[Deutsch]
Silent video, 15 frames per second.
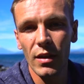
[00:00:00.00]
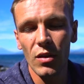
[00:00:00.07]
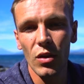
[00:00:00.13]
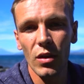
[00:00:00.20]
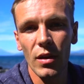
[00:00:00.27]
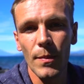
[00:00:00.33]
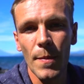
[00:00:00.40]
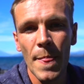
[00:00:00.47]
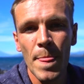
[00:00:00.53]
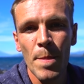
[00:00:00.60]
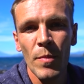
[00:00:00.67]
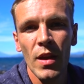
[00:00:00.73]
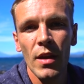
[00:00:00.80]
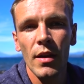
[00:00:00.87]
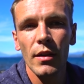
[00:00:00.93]
in Georgien.
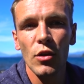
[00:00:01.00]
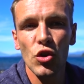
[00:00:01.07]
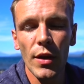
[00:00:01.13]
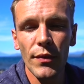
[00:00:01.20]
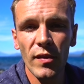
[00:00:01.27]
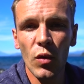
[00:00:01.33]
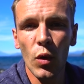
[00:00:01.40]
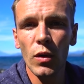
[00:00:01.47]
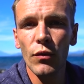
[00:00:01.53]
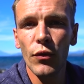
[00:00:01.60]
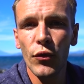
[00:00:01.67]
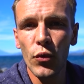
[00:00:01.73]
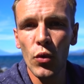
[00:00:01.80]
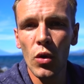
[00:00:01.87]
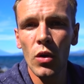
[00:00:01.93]
Geschäftskonten
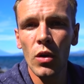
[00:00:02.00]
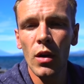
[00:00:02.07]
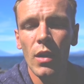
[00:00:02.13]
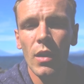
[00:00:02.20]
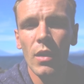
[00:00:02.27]
für